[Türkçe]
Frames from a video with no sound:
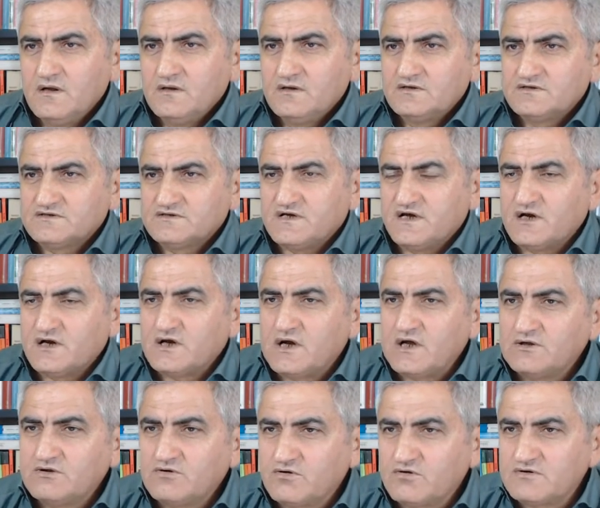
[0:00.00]

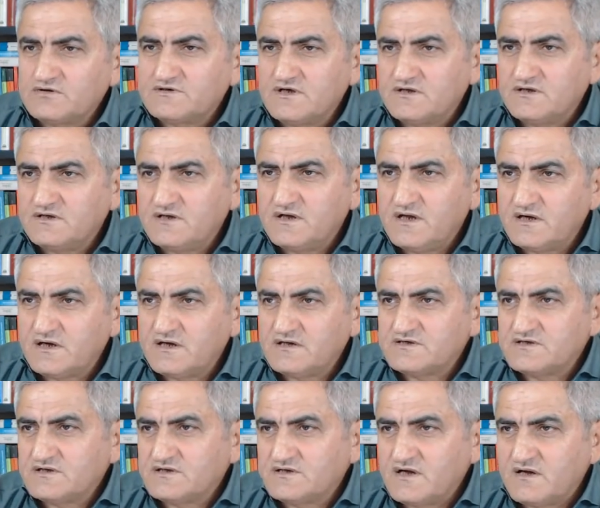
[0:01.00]
Sarıkantor'un seti
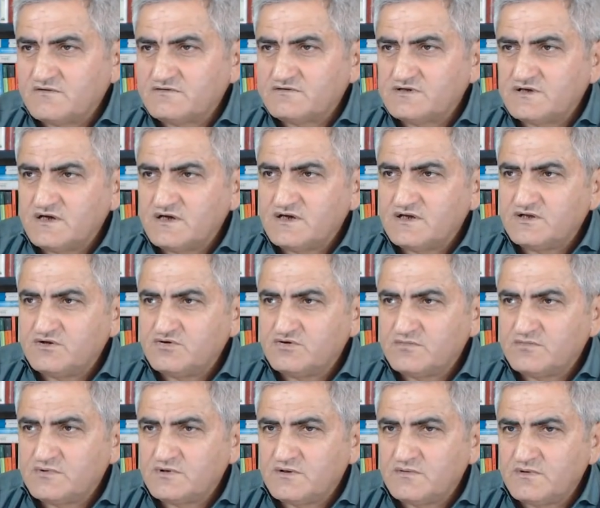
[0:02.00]
herkese tavsiye
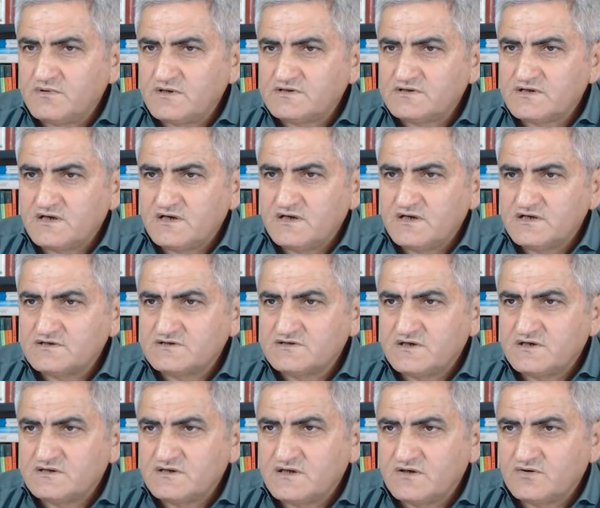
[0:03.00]
ediyorum. Kimyasal
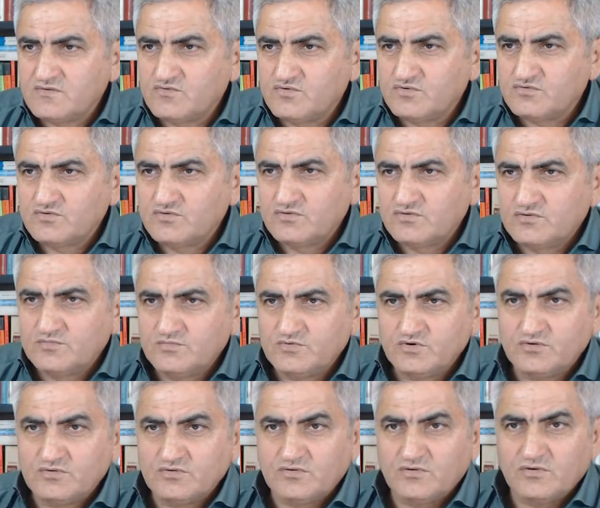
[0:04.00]
ilaçlardan kurtuldum
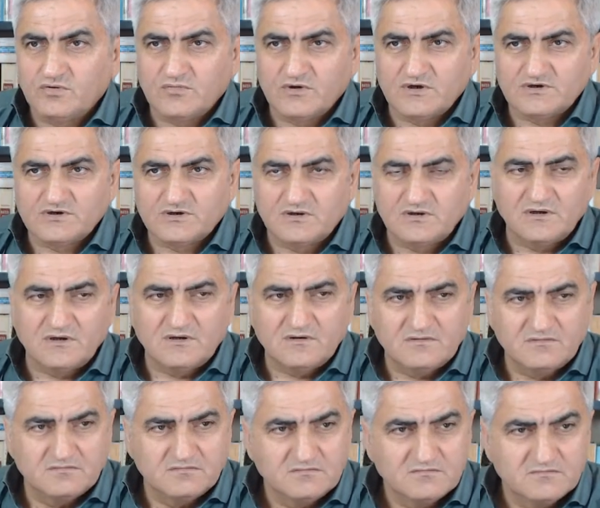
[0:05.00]
diyor. O maşallah.
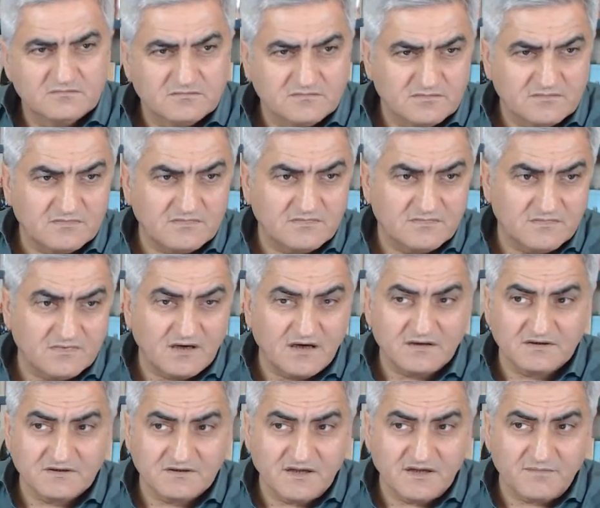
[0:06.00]

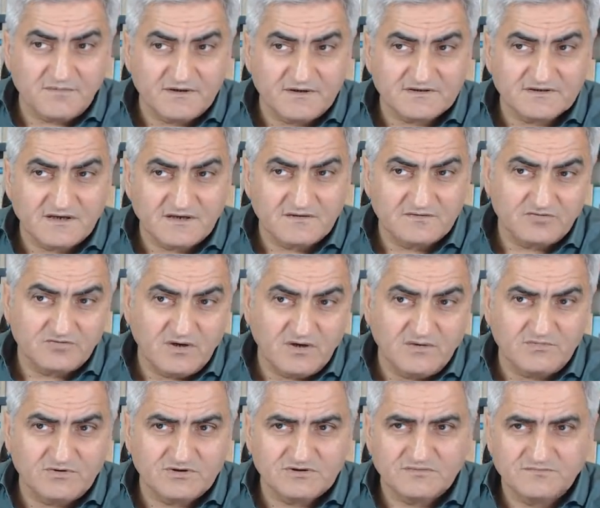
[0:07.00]
Antidepresan
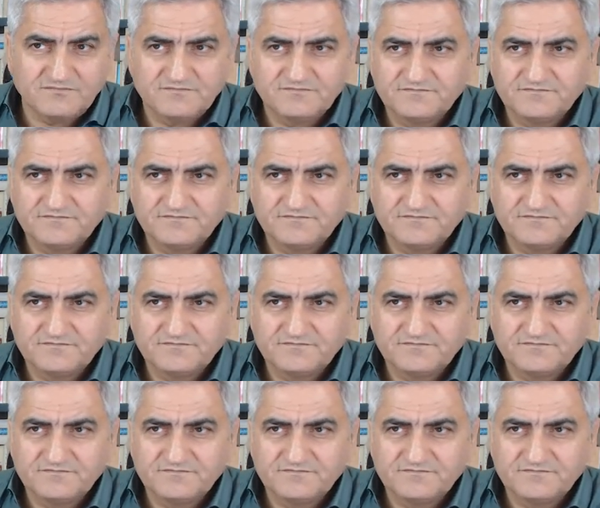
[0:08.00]
söylemiştim.